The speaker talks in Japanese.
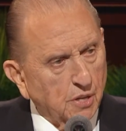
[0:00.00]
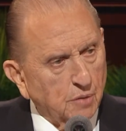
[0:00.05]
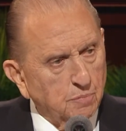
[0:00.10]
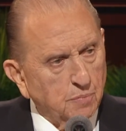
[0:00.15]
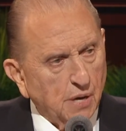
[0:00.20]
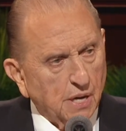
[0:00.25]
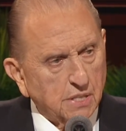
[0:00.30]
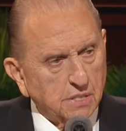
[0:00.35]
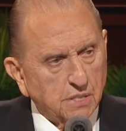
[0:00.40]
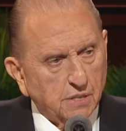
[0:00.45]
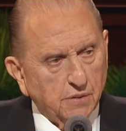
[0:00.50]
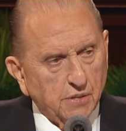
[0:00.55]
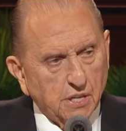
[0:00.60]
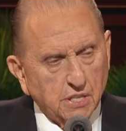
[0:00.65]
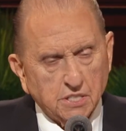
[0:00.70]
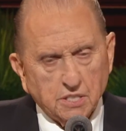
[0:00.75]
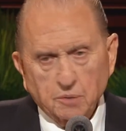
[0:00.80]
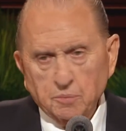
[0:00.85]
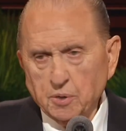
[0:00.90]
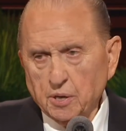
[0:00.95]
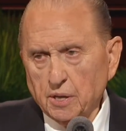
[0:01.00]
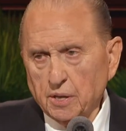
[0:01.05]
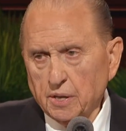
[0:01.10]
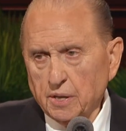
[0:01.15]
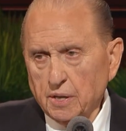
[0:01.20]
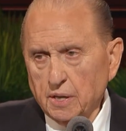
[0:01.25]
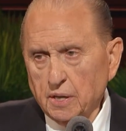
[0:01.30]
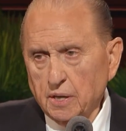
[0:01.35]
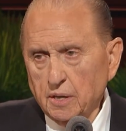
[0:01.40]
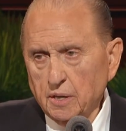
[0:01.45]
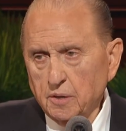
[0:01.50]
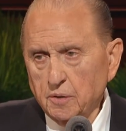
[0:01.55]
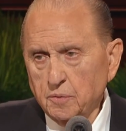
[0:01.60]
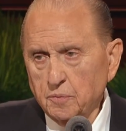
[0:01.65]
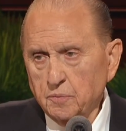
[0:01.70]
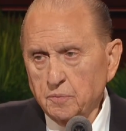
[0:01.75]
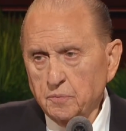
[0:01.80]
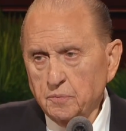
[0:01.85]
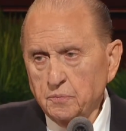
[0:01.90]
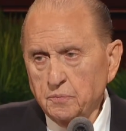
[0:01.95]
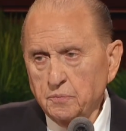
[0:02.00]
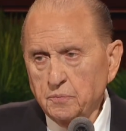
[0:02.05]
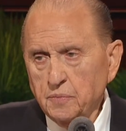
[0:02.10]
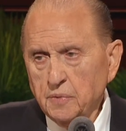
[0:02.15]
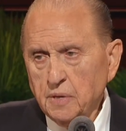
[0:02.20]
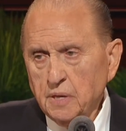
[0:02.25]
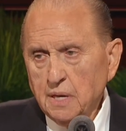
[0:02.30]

新しい認知でも能力の限り